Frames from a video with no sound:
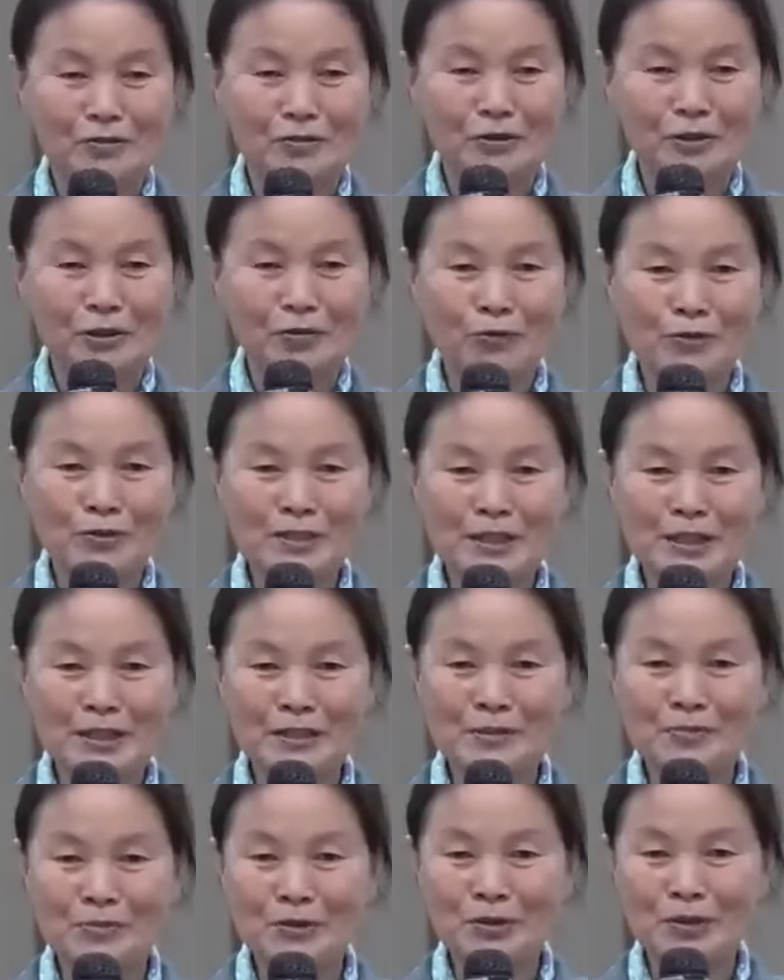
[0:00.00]
우리
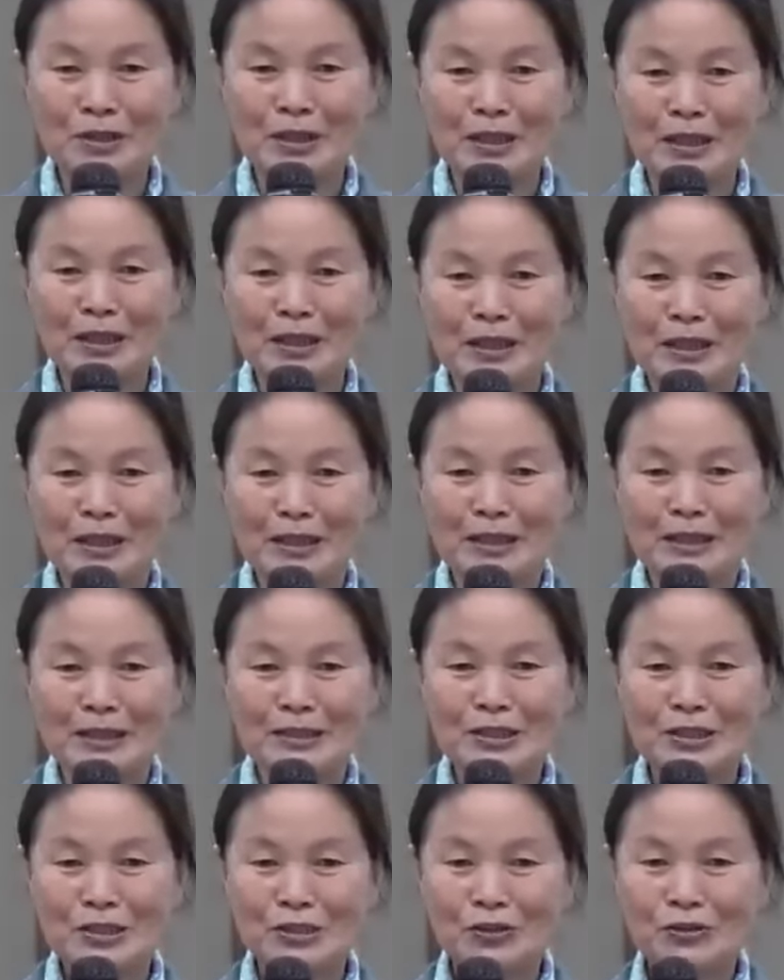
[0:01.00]
원장님들이
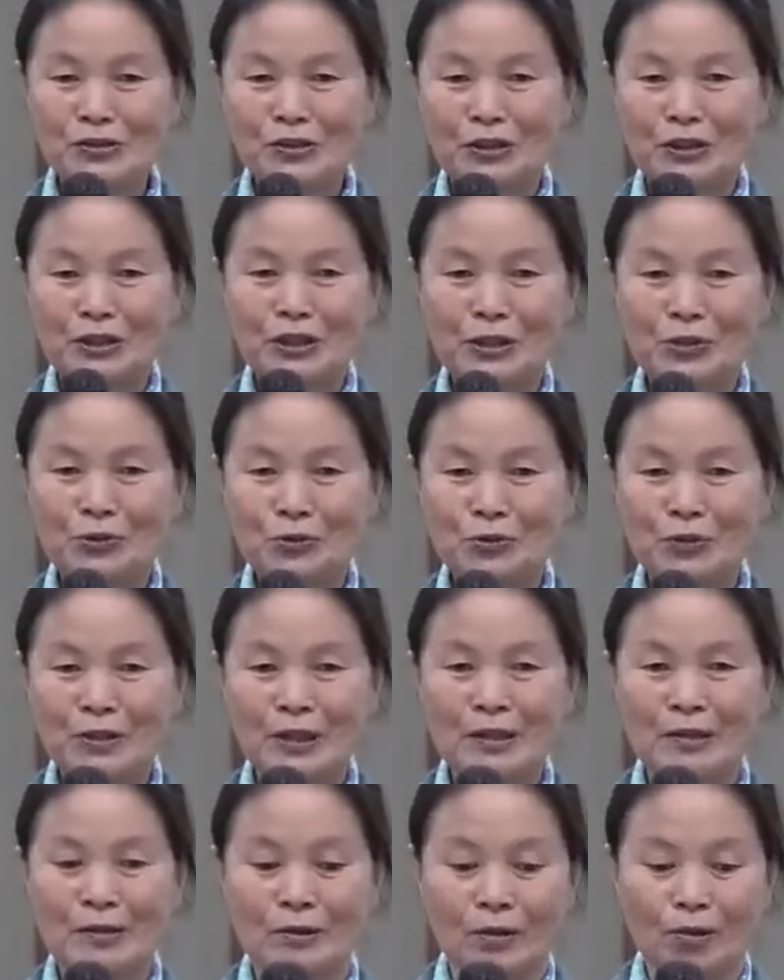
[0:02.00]
이제 저희
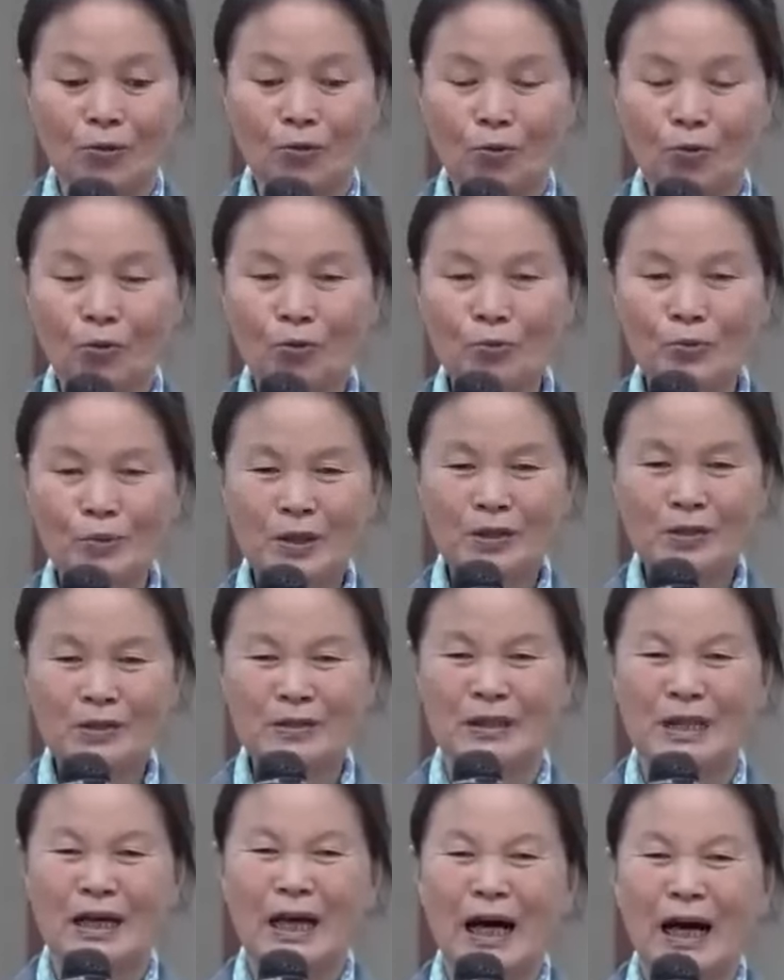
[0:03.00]
기도원에
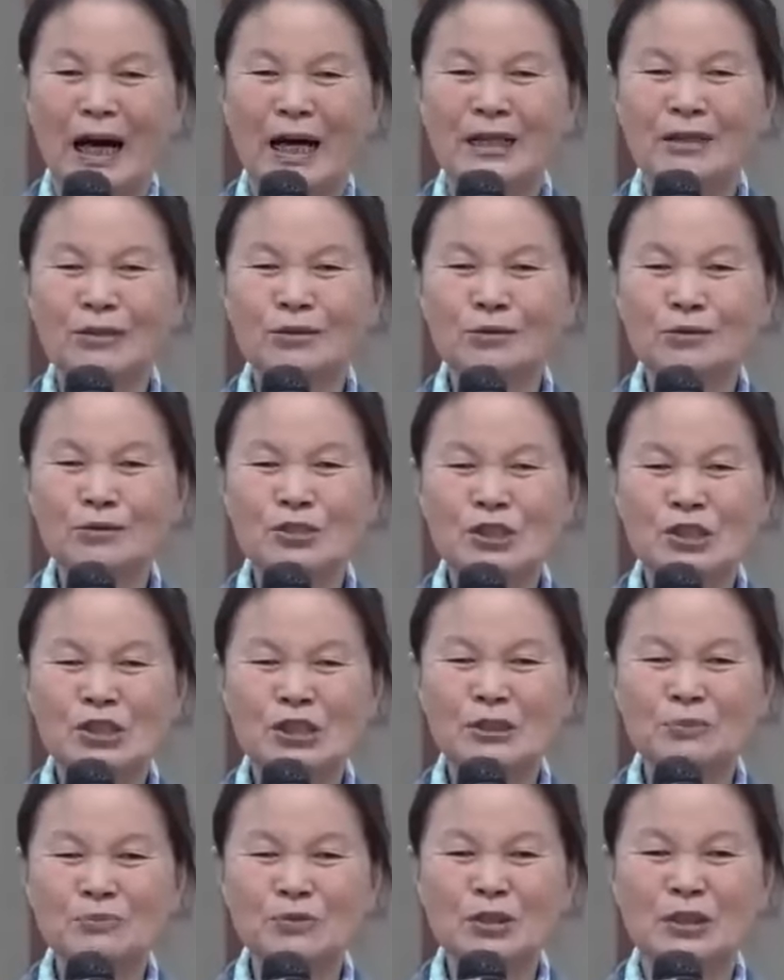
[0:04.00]
오면은 아유
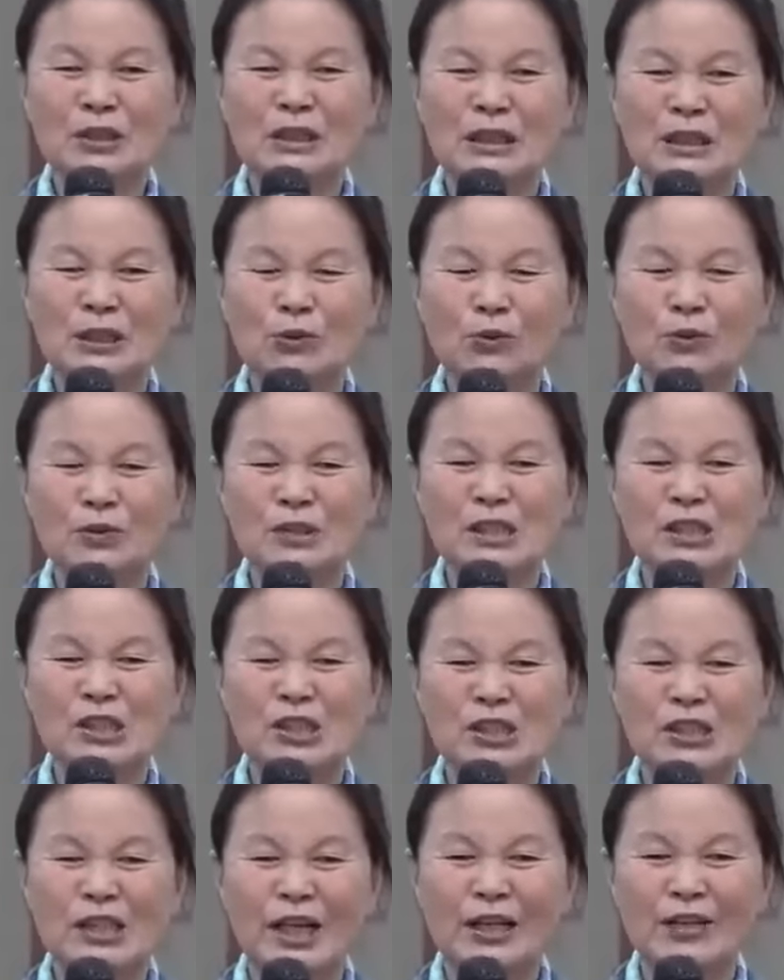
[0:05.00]
지금도 기도원이
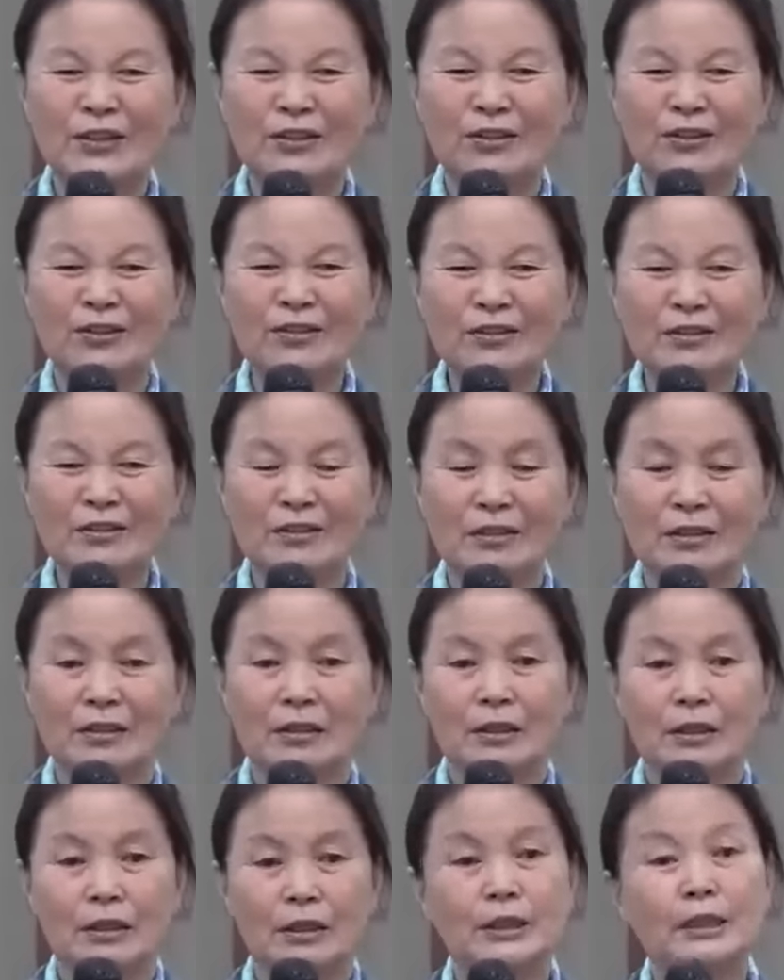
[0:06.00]
지하요
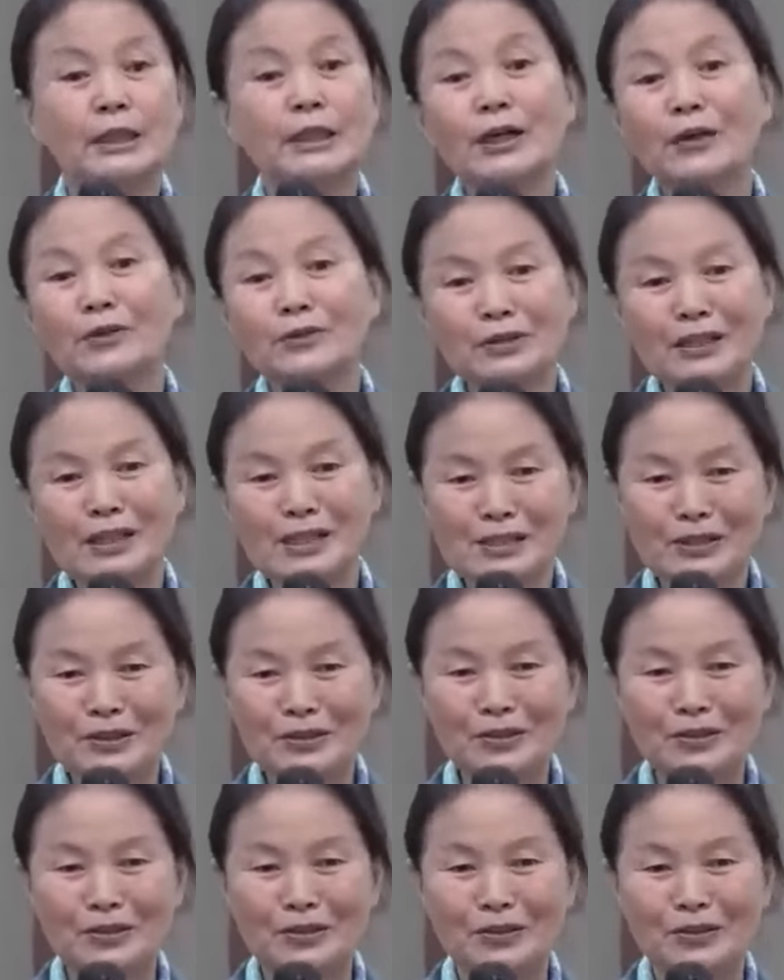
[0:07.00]
이게
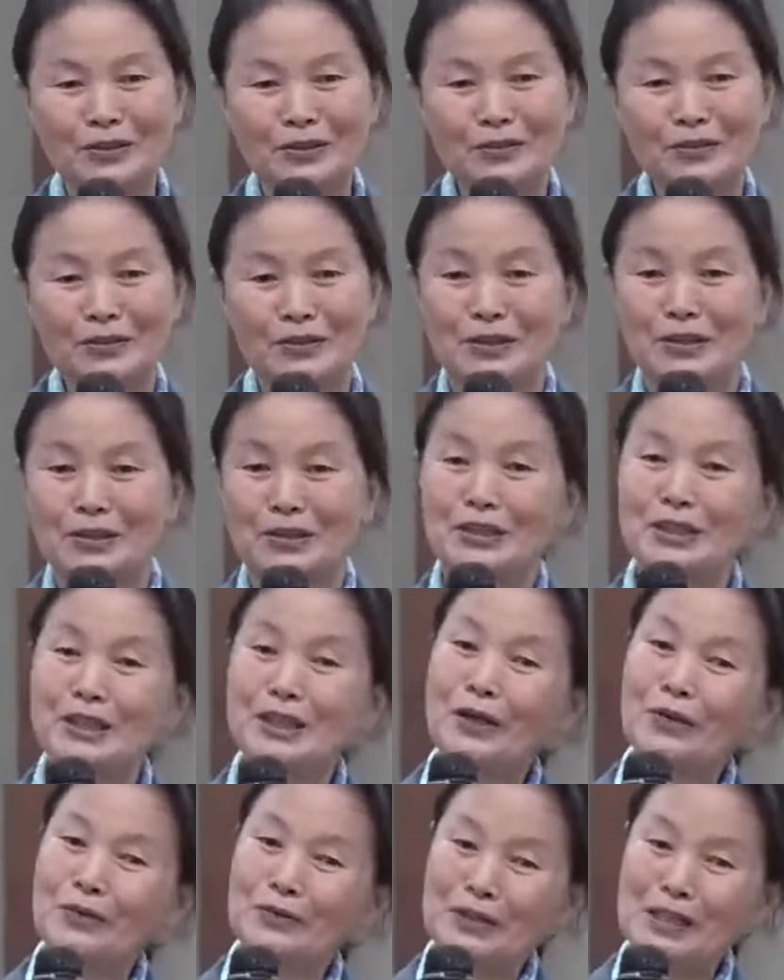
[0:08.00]
어때서요
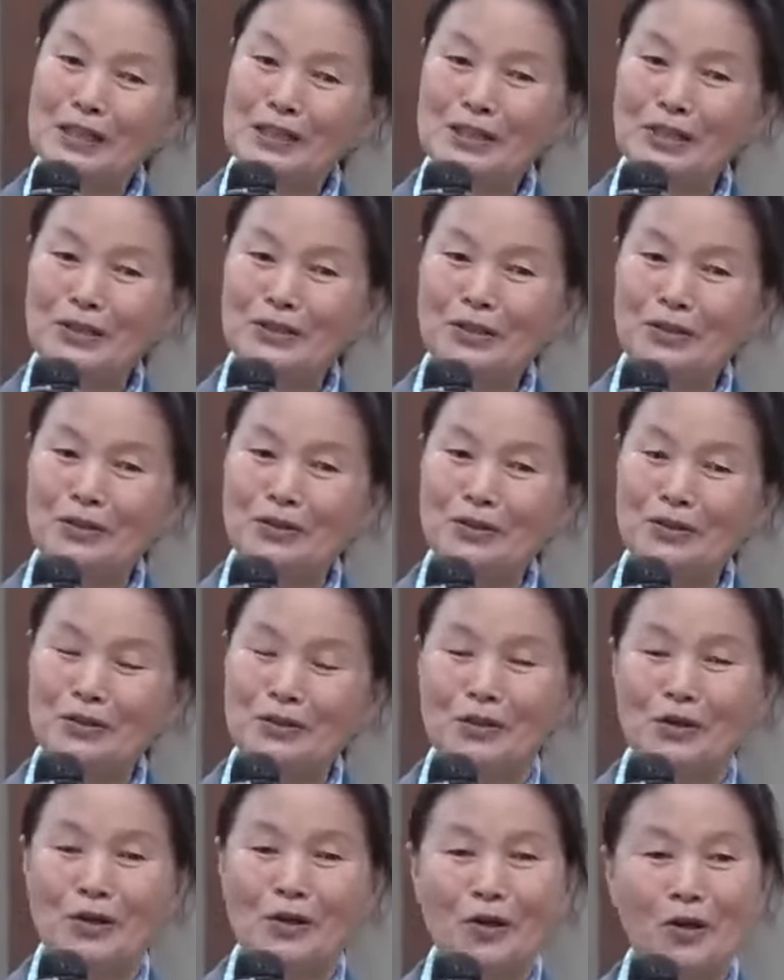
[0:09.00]
이게
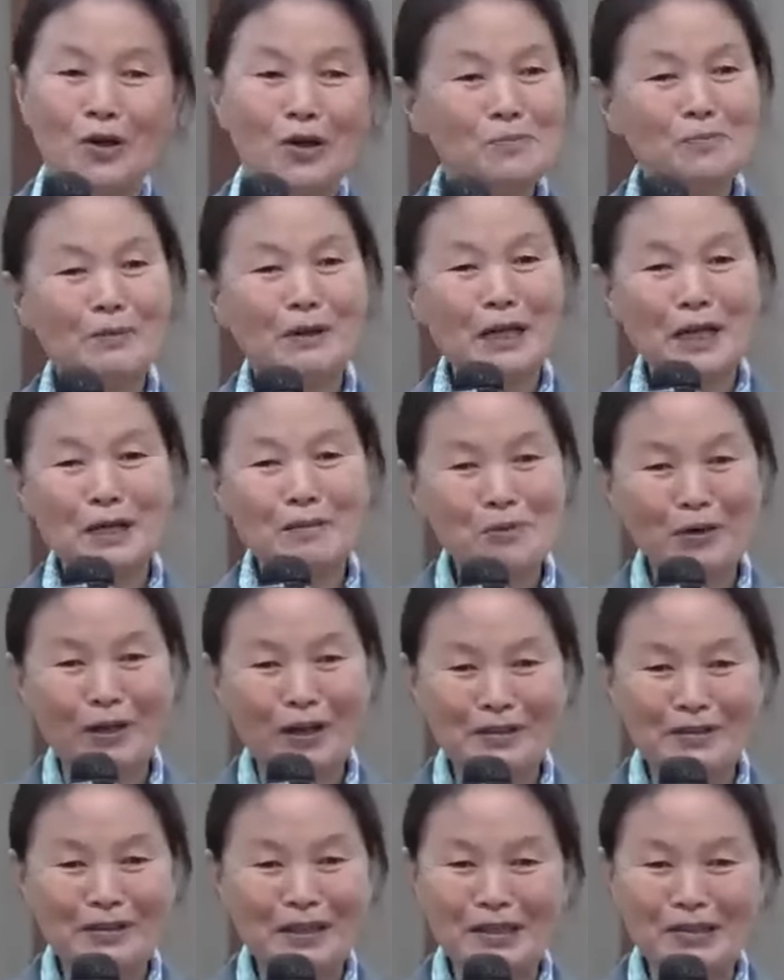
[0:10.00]
어때서요 얼마나
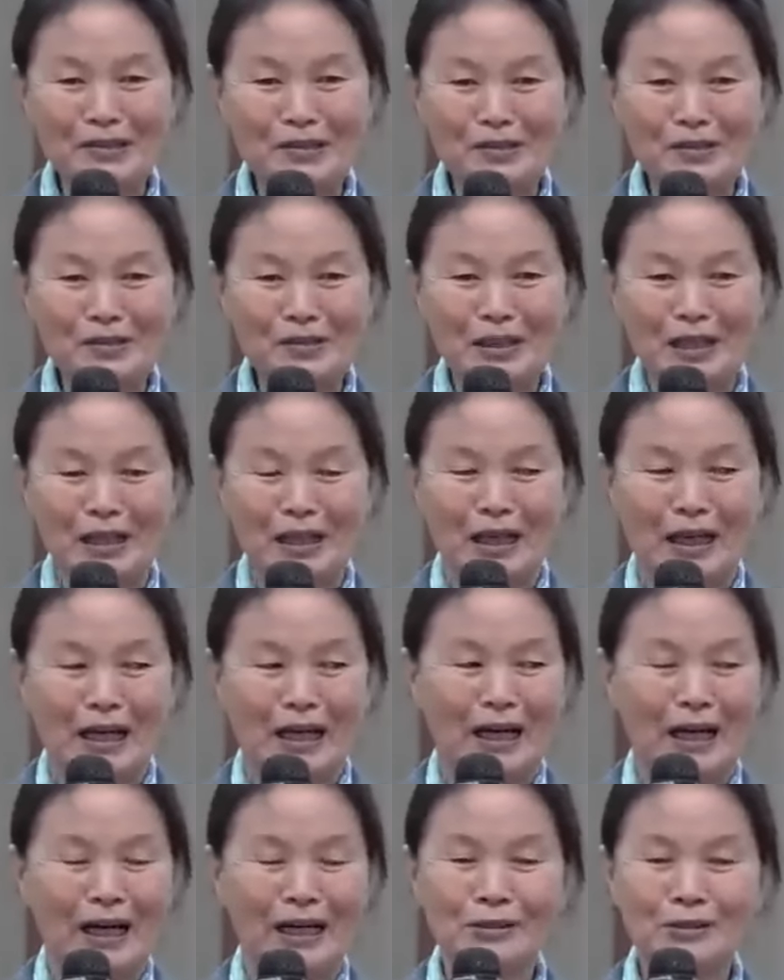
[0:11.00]
행복한데요
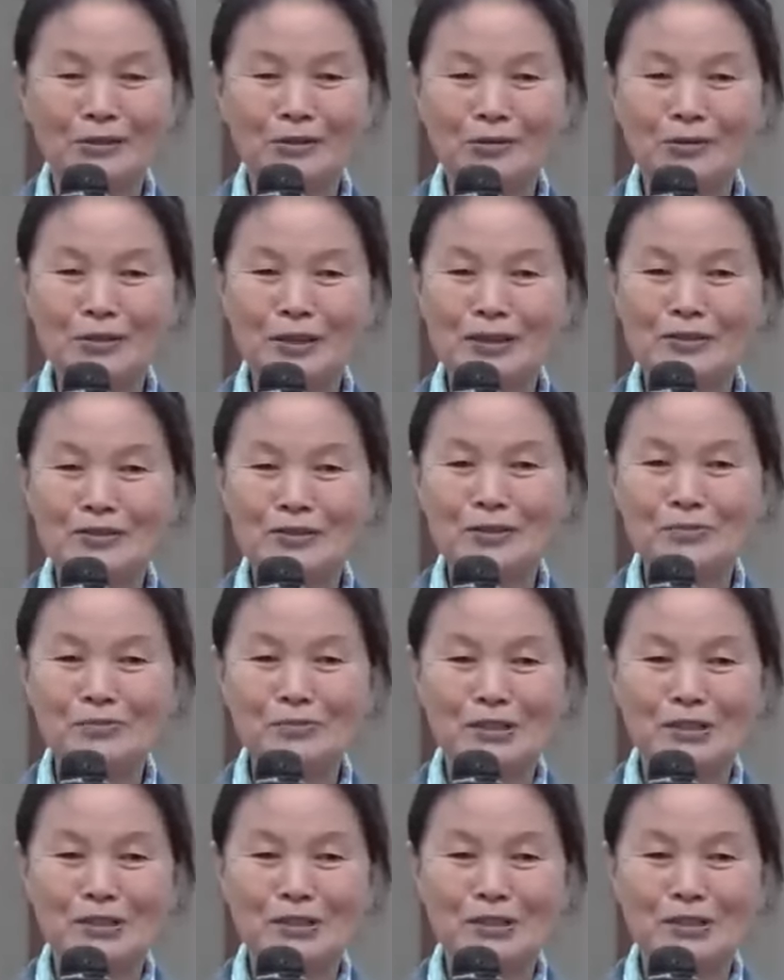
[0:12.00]
아유 그래도